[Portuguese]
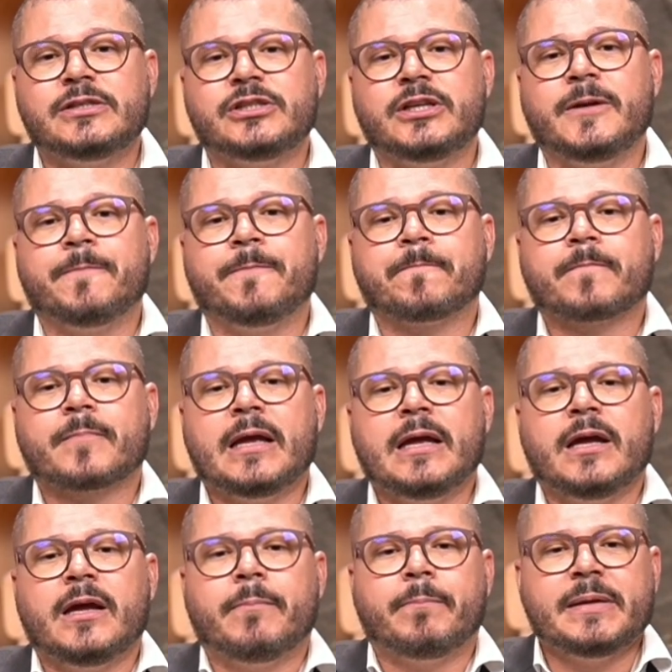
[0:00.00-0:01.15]
de
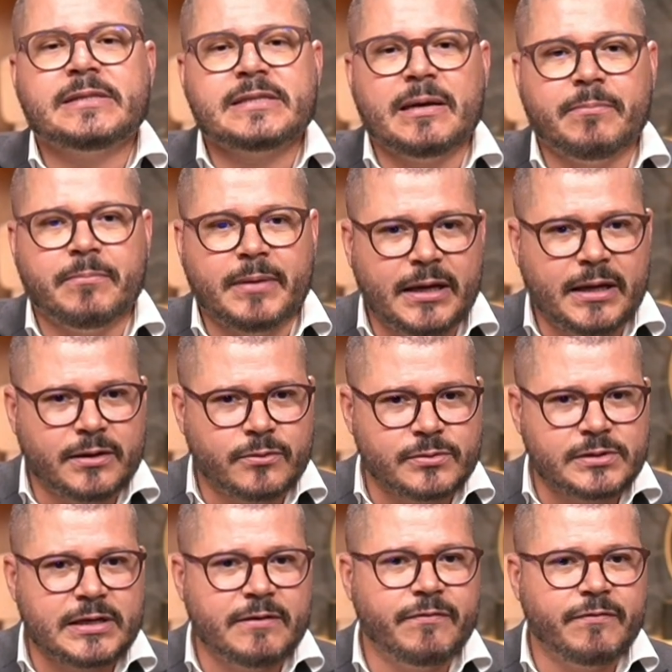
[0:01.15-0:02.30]
pensamentos
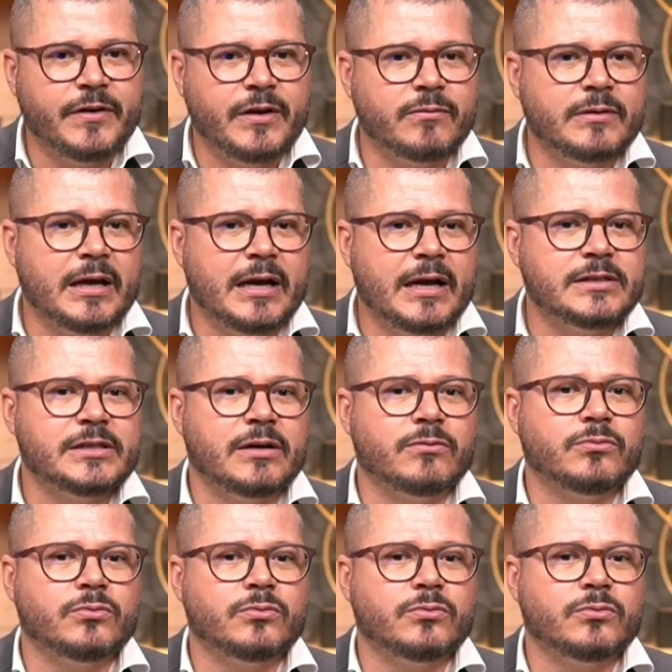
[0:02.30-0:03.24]
que vinham da região